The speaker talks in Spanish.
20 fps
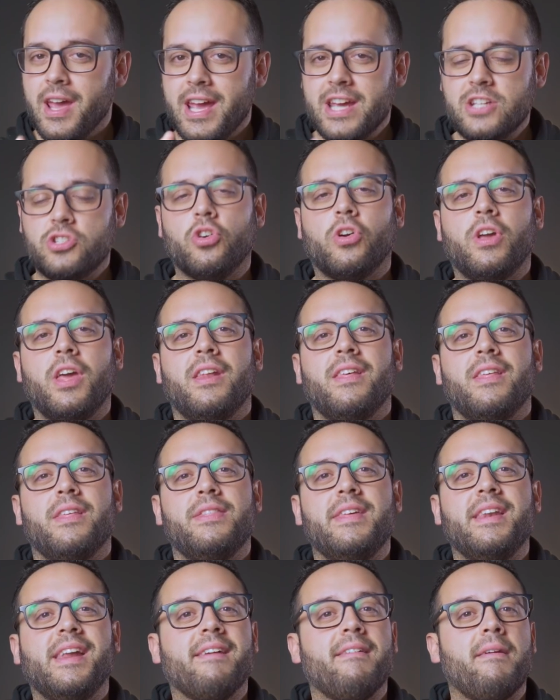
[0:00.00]
Esto quiere
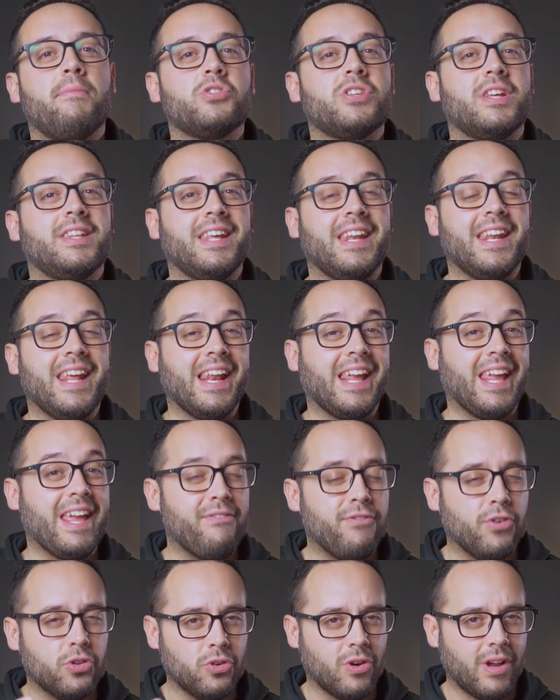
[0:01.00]
decir que vamos a tener que
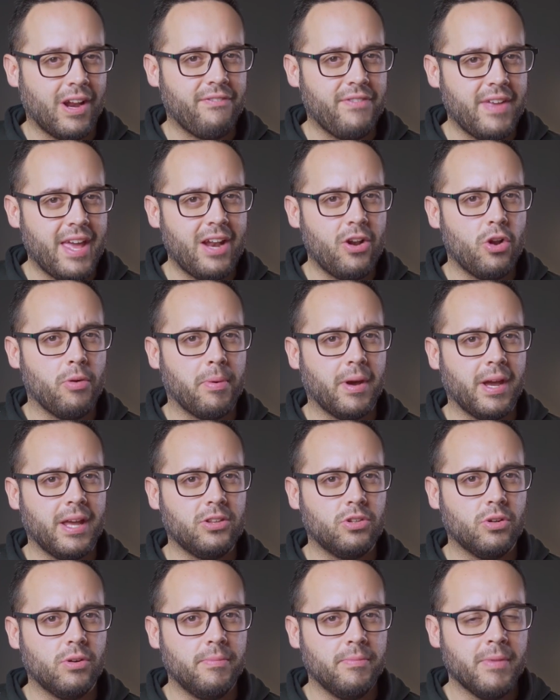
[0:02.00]
fotografiar el
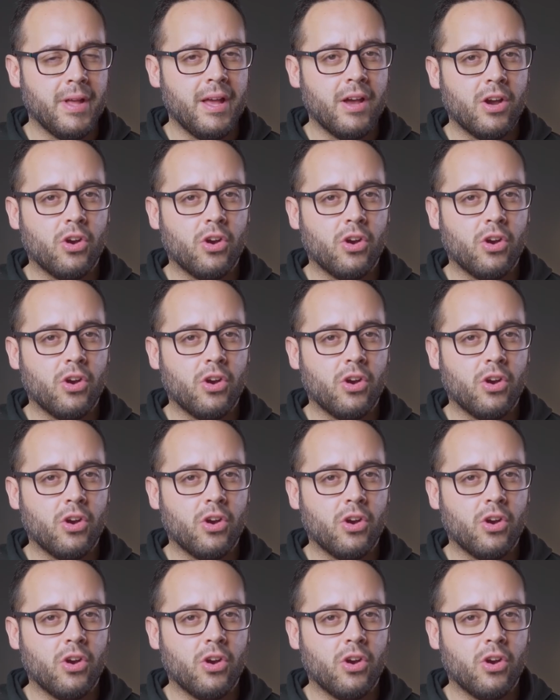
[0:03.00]
objeto